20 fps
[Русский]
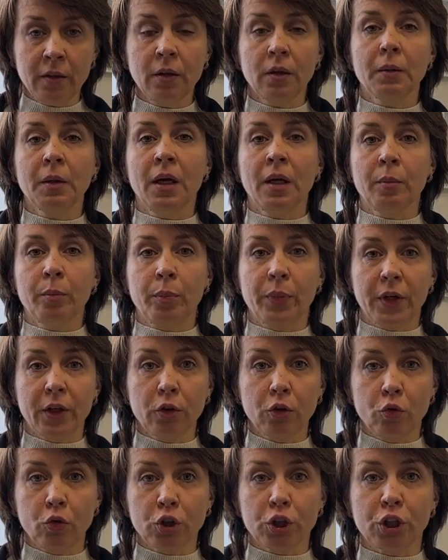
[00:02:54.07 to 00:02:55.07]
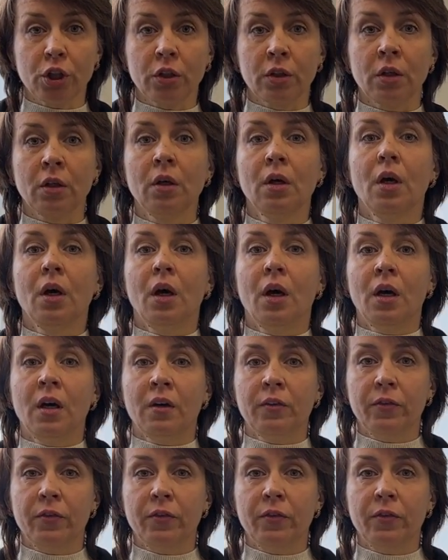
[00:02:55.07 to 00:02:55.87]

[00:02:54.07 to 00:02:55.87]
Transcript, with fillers: а, приложен а,